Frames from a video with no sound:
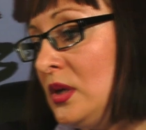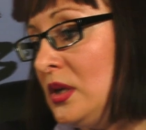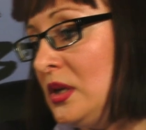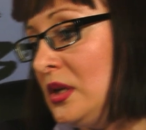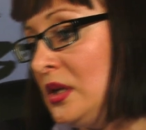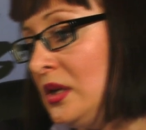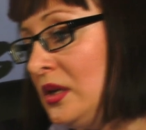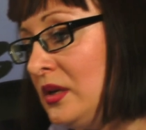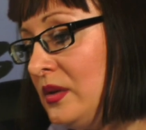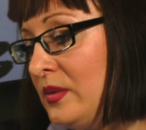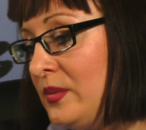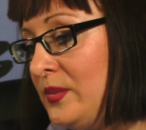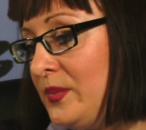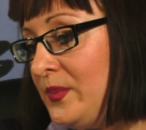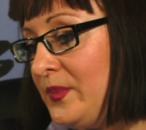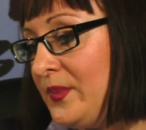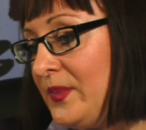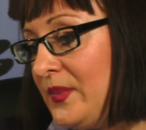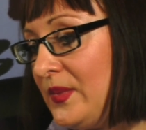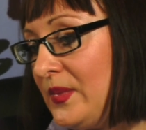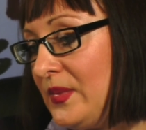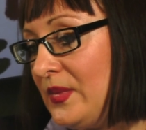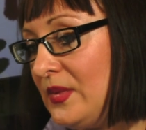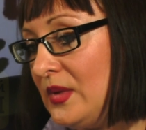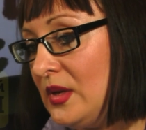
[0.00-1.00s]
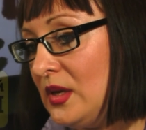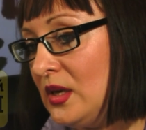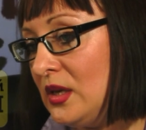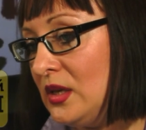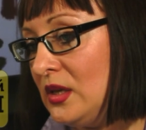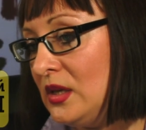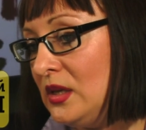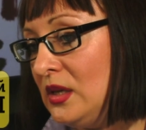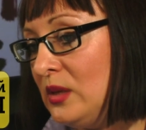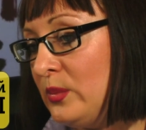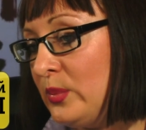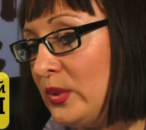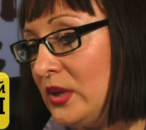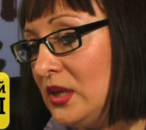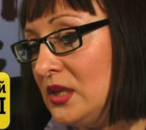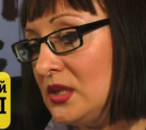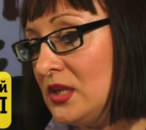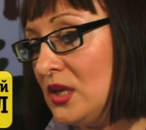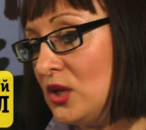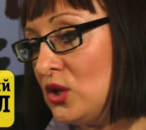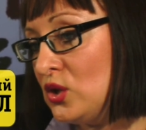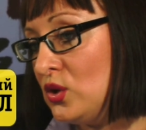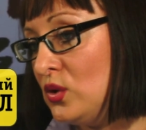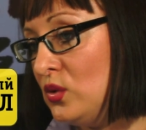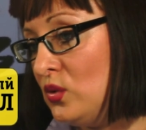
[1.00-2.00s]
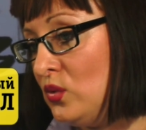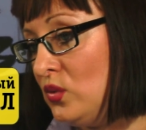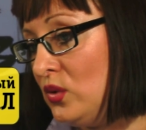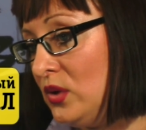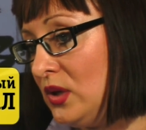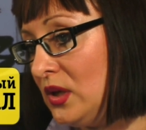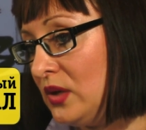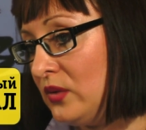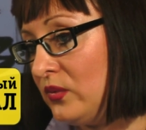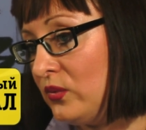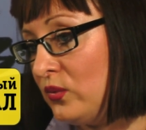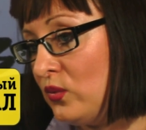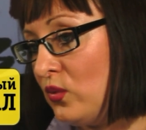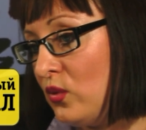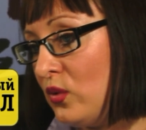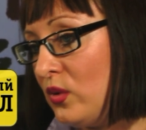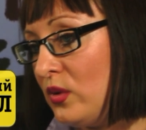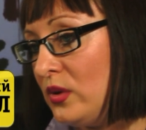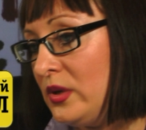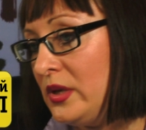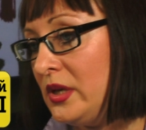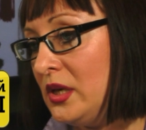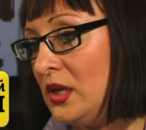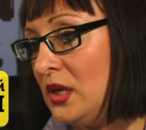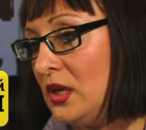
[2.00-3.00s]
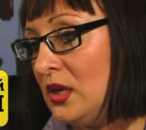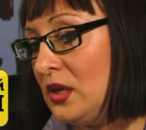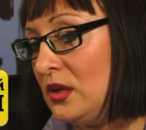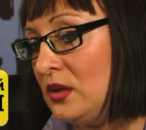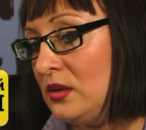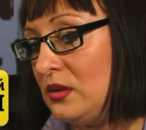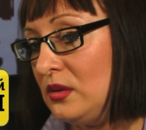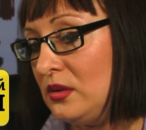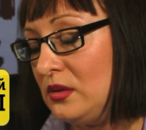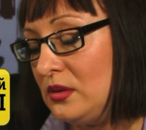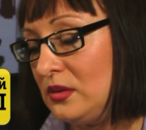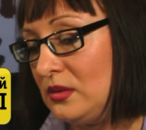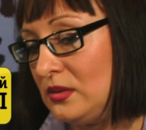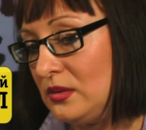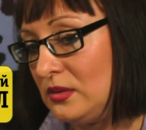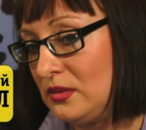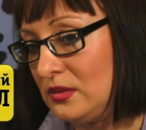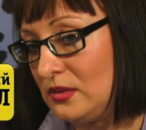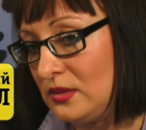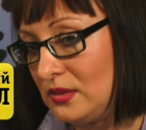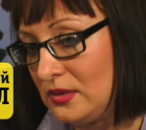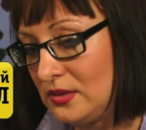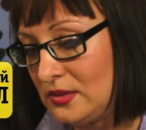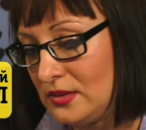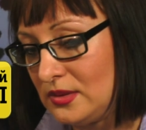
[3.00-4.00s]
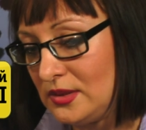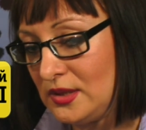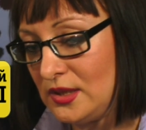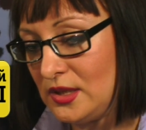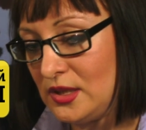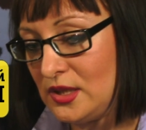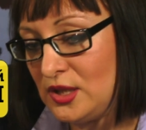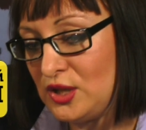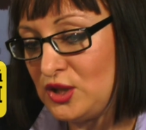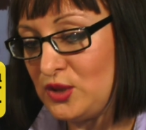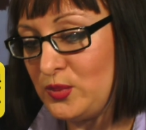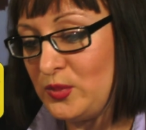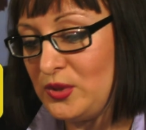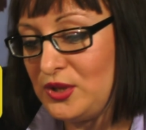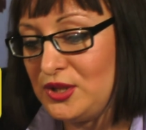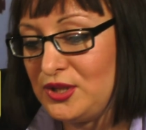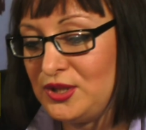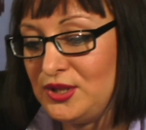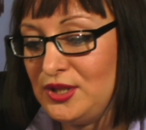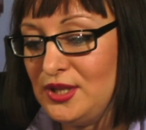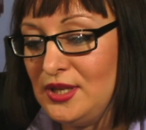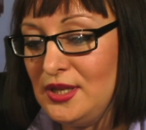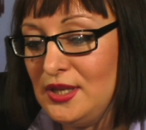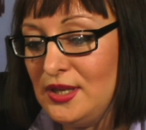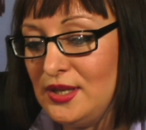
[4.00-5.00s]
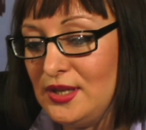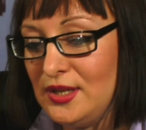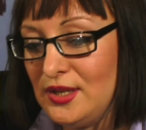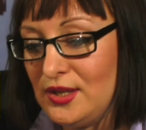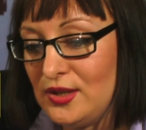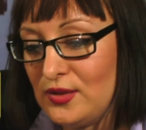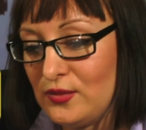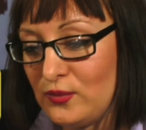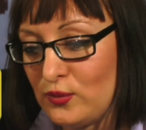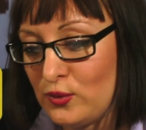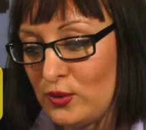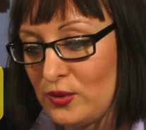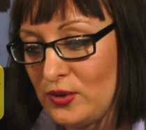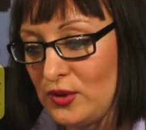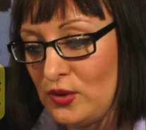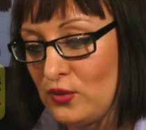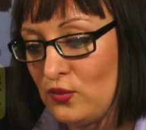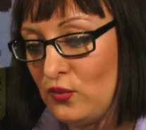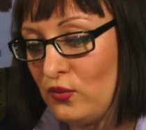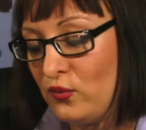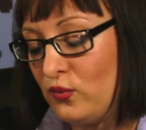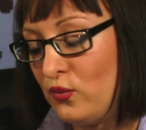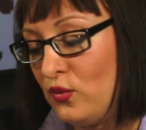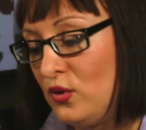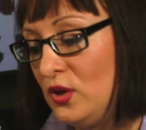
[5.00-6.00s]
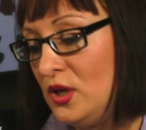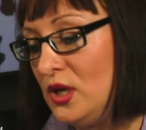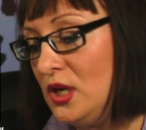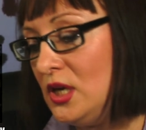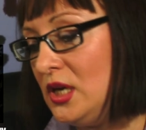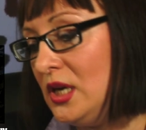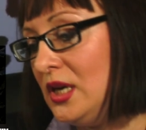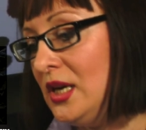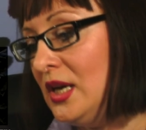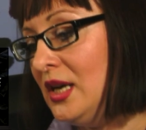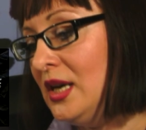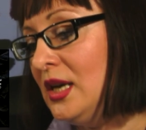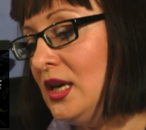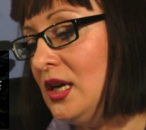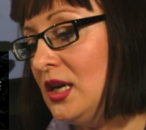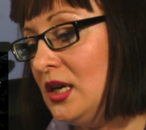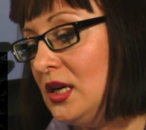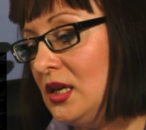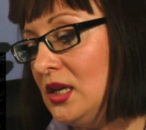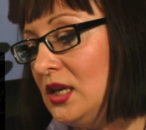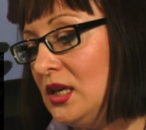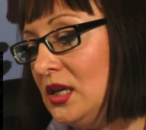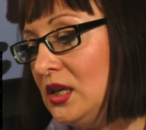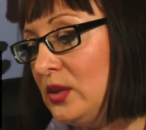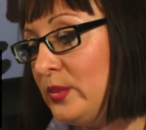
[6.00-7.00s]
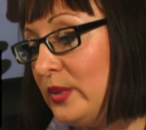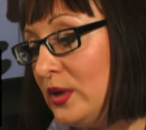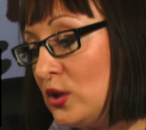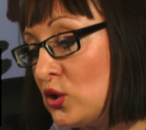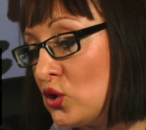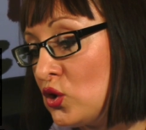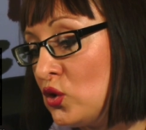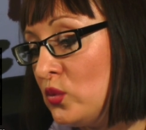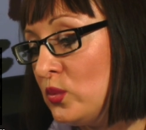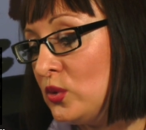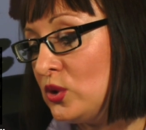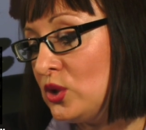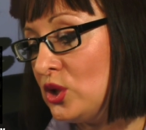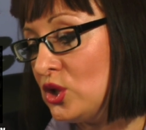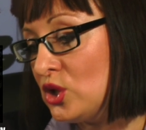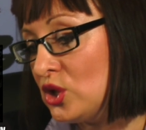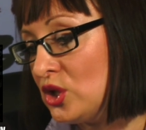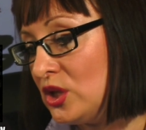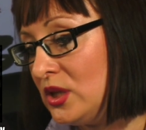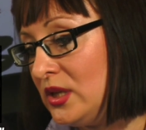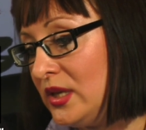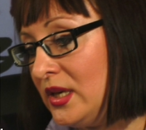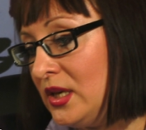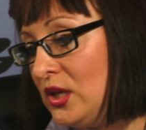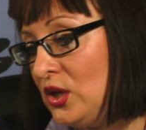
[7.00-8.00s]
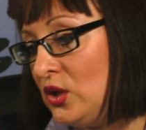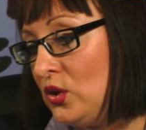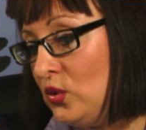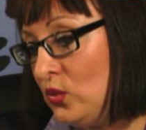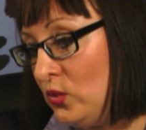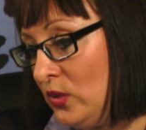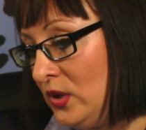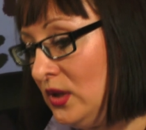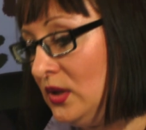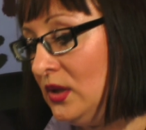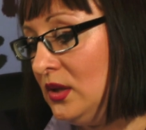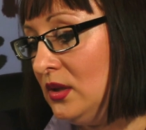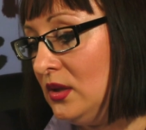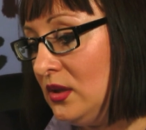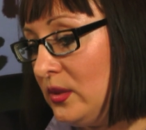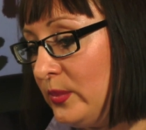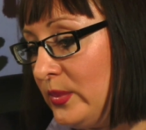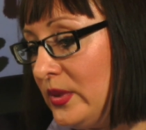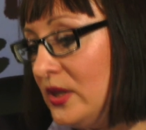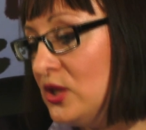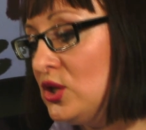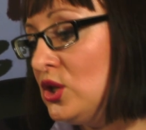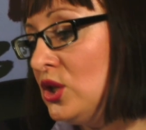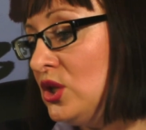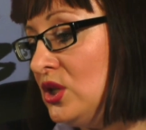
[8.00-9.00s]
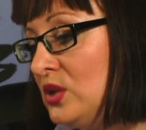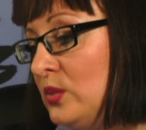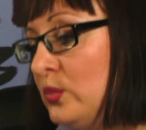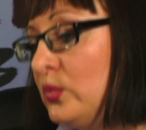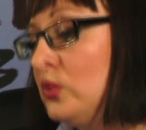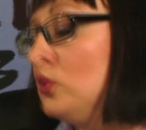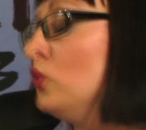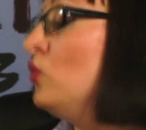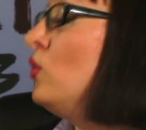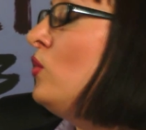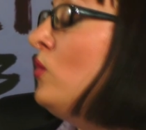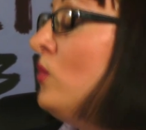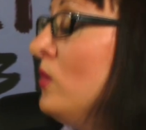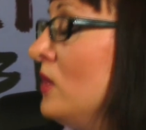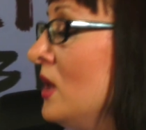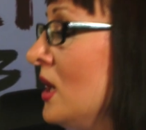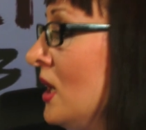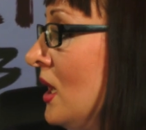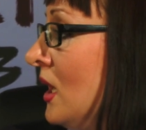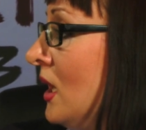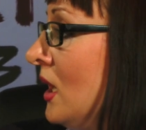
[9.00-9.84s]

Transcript: э, не произошло, его не, э, не сместили, его не уволили, к большому сожалению. Но это, опять же, симптом